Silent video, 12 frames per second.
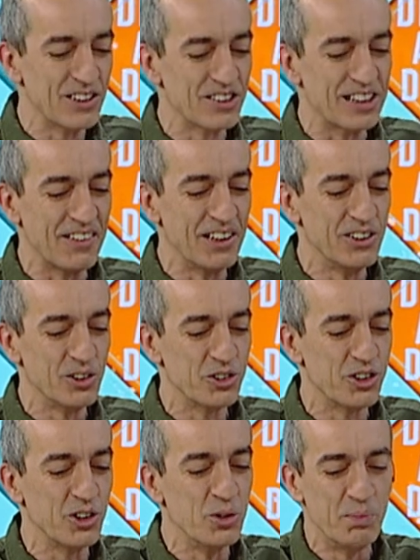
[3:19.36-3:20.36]
nos estaba
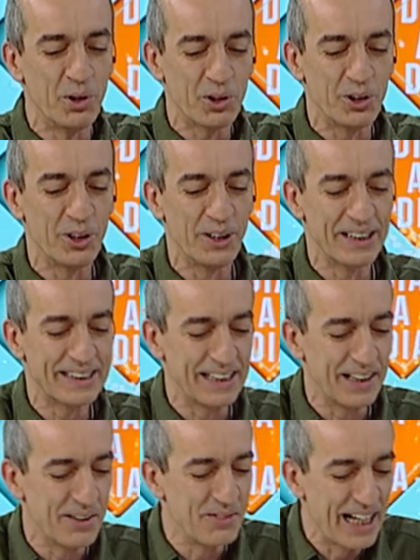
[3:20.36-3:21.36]
introduciendo un poco
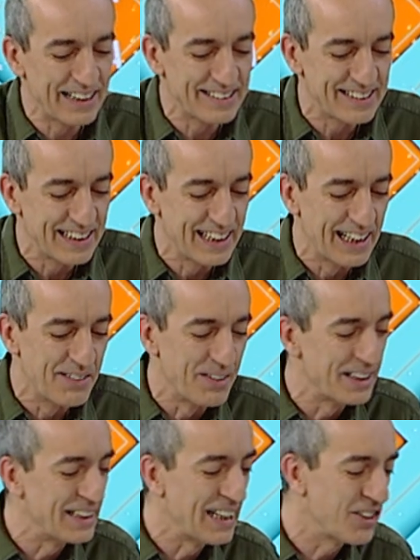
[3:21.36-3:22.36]
este, Bianchi en la
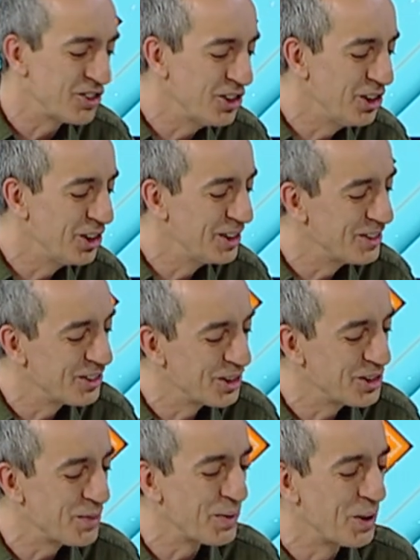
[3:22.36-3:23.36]
investigación, todo
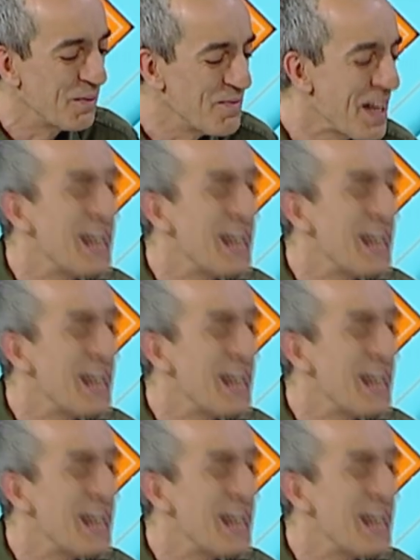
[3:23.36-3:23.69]
esto, pero